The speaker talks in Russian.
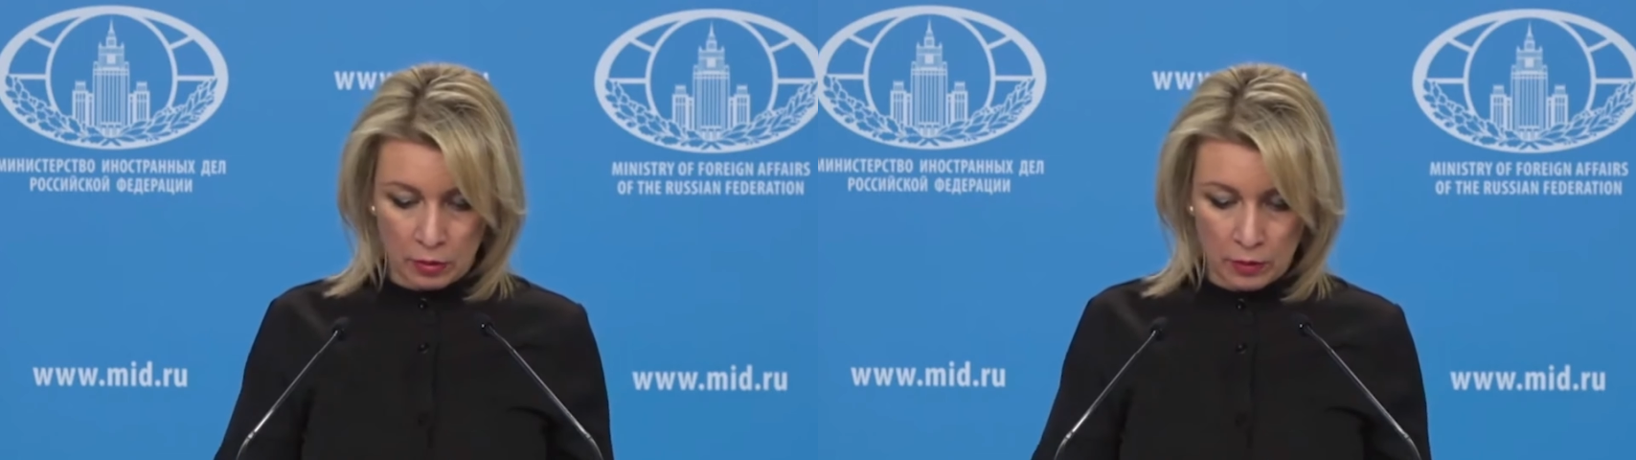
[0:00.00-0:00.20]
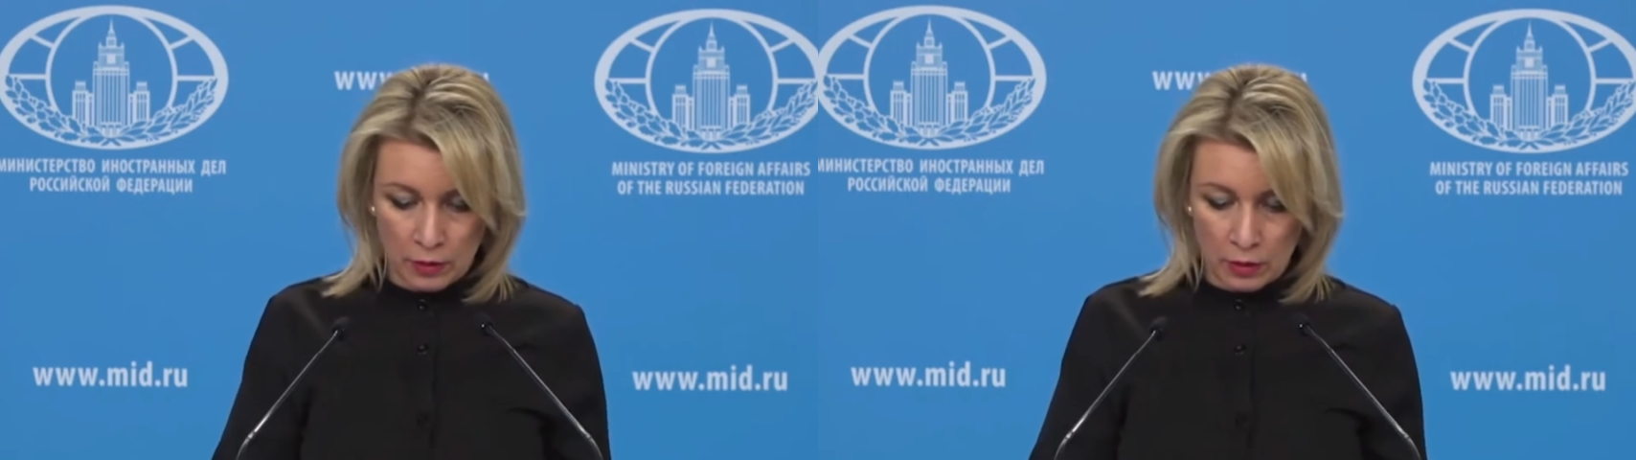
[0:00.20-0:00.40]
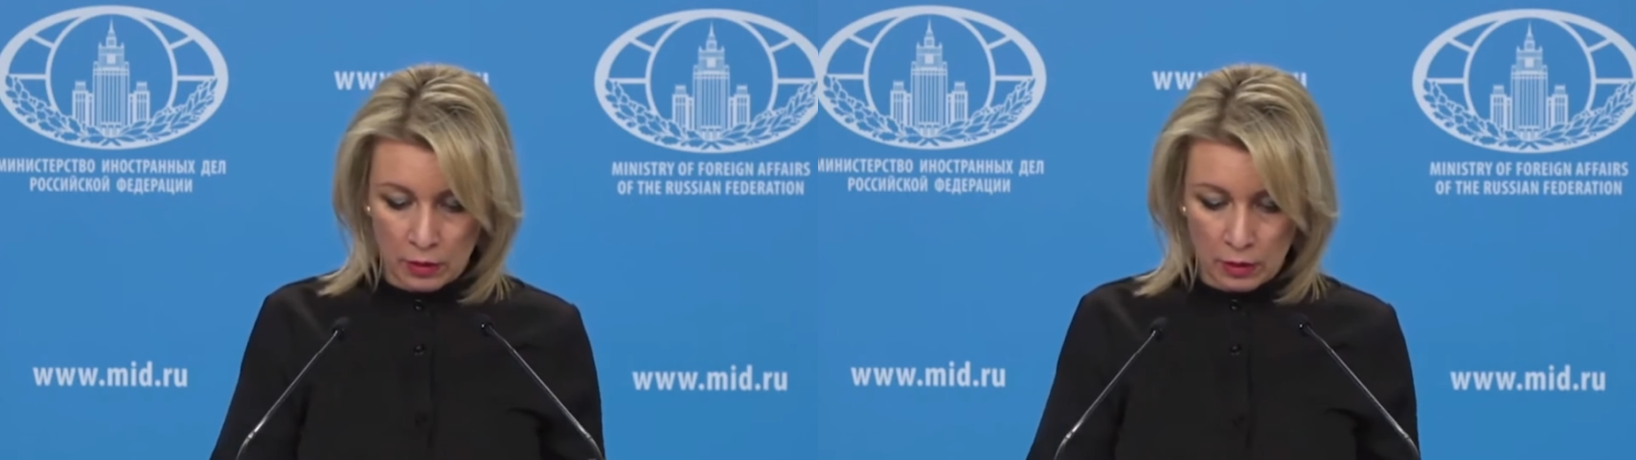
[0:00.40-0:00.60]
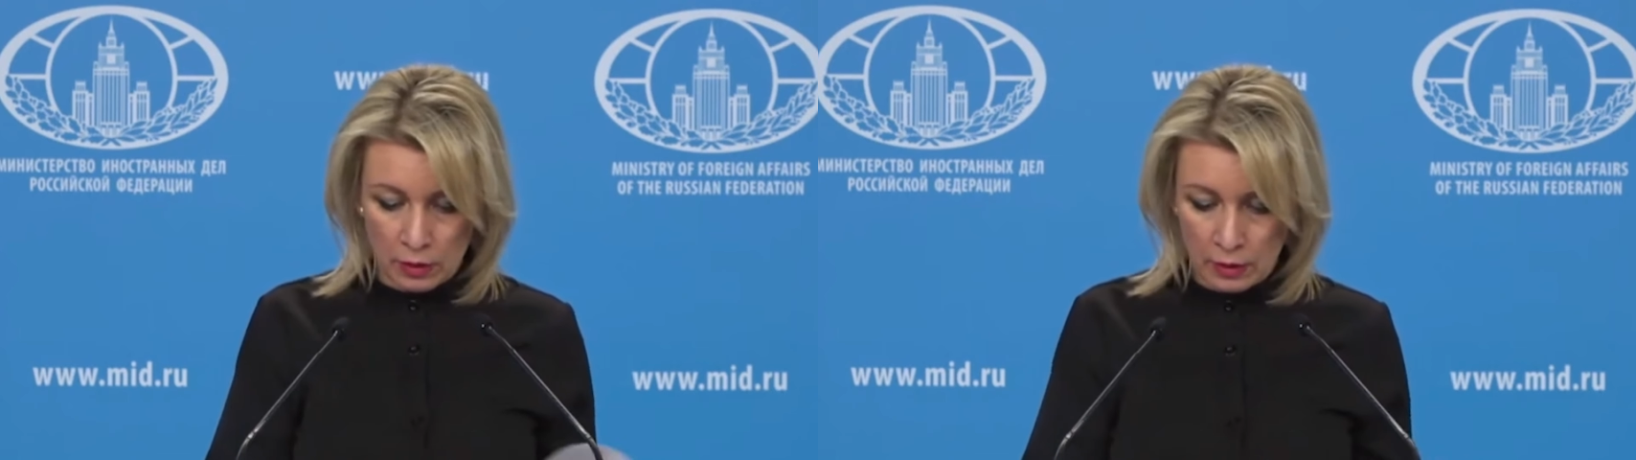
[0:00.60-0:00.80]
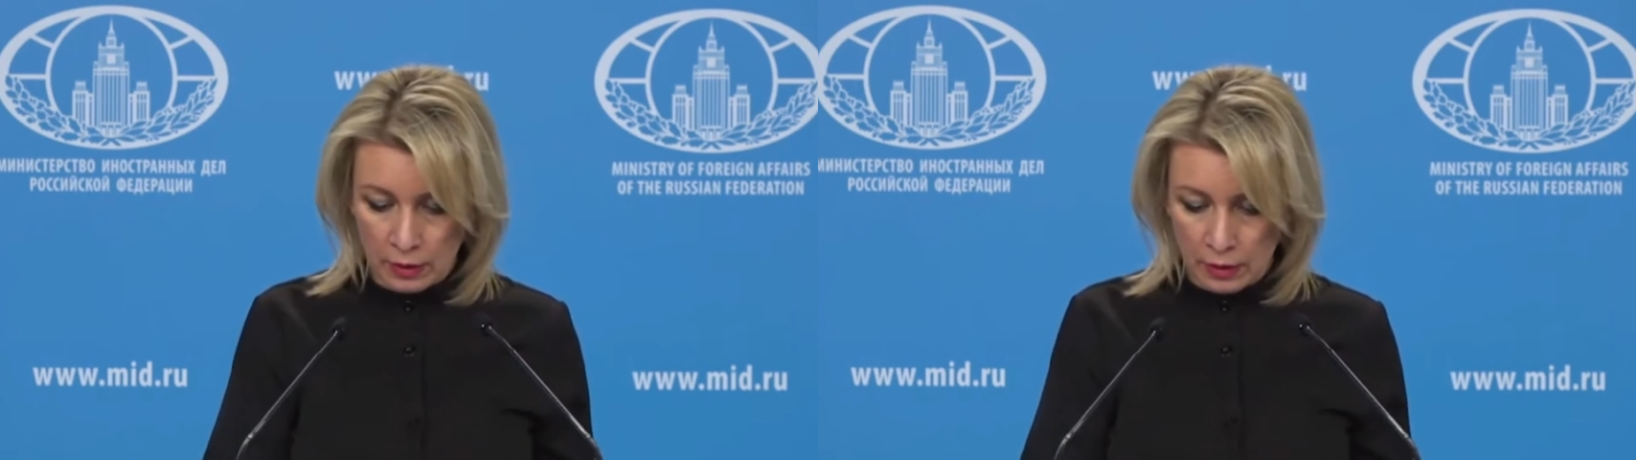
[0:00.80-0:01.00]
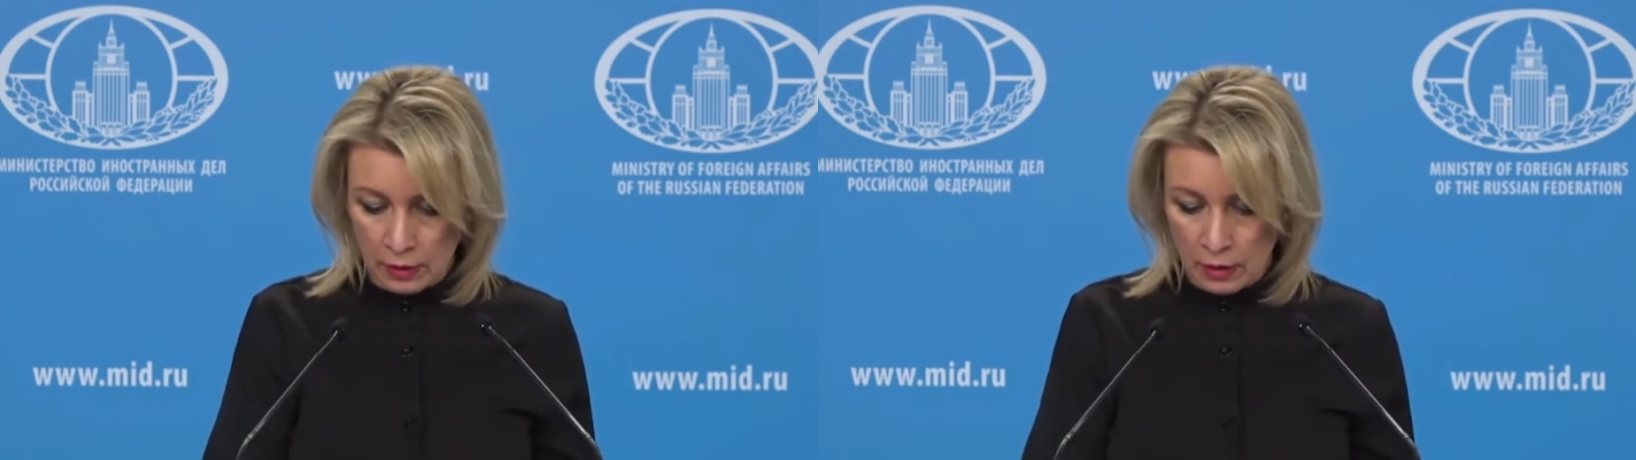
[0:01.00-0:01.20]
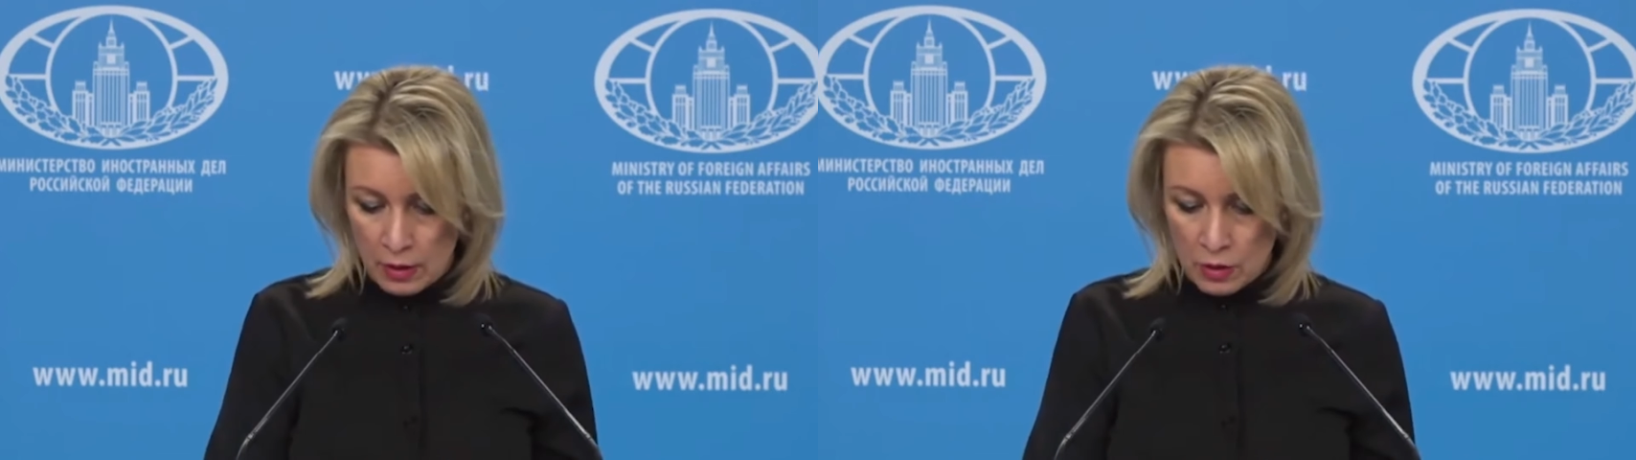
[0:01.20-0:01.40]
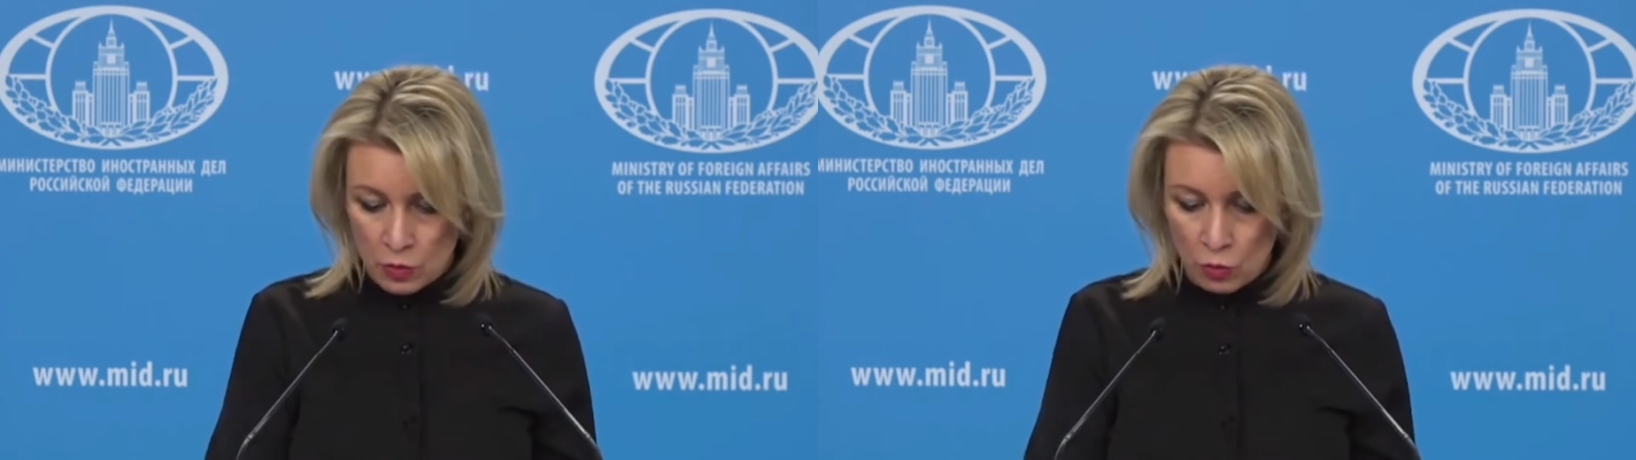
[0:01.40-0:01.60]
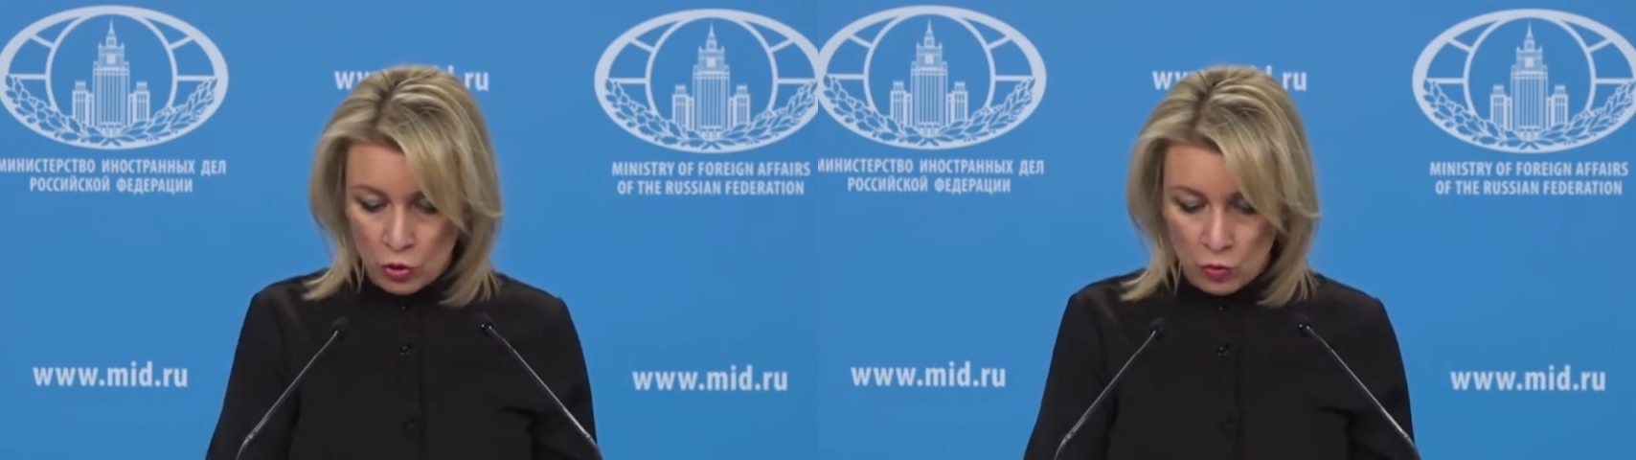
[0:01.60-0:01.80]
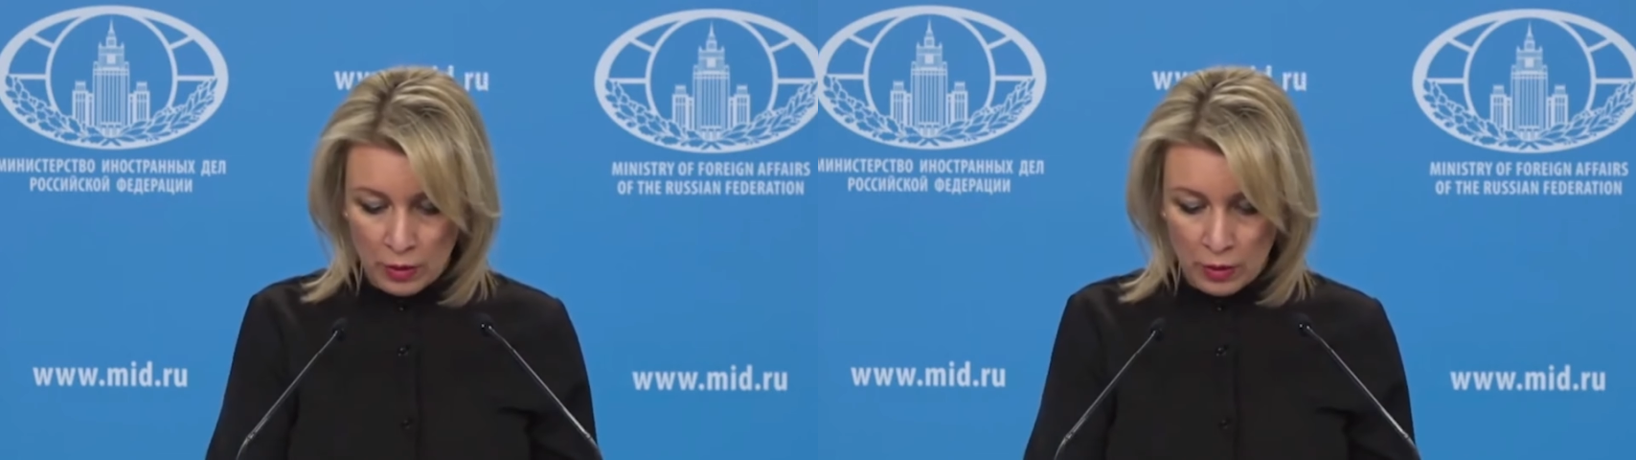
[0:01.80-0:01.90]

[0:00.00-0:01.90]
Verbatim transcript: наверное, на них и сможем